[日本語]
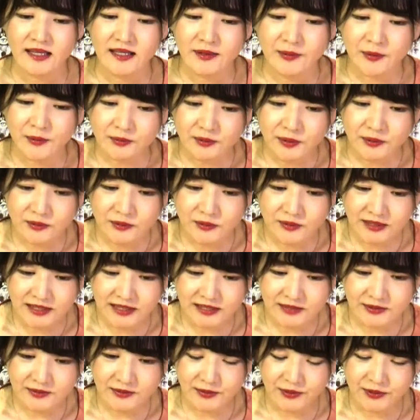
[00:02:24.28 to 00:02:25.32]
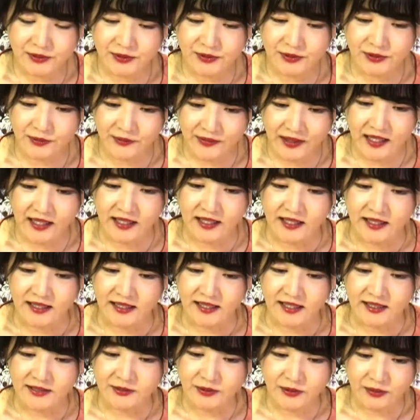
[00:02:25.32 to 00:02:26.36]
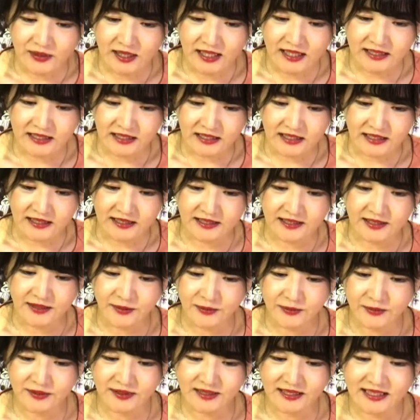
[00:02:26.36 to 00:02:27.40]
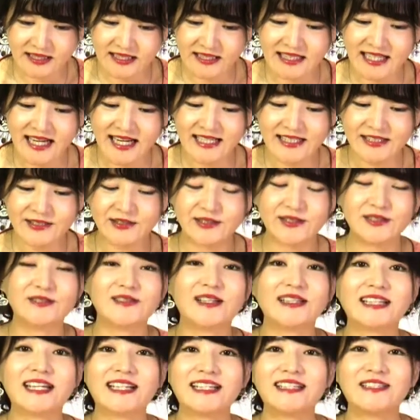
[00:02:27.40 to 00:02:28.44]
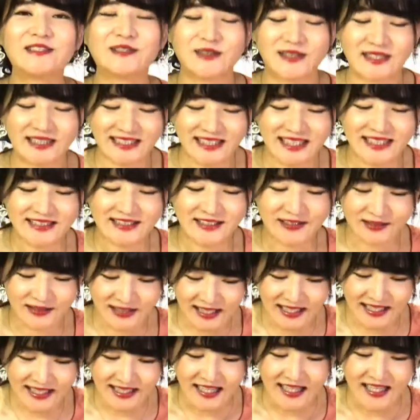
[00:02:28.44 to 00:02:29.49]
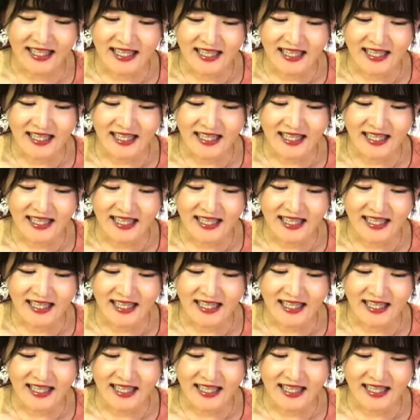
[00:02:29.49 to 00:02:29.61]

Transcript: ホトトギスというのは初夏に日本に飛来する渡り鳥ですよね。